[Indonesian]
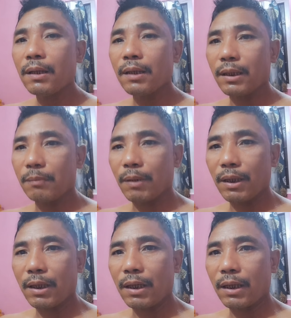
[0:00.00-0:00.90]
na simang na
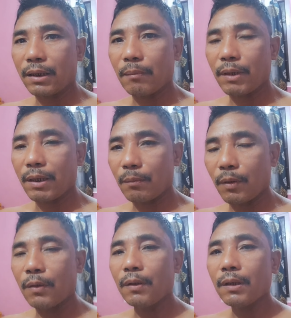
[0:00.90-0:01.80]
kana kata manai ken
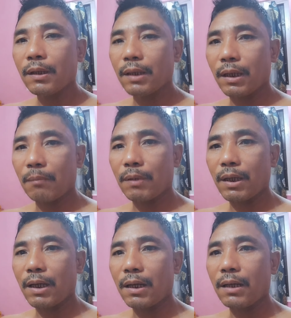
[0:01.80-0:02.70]
mo mena na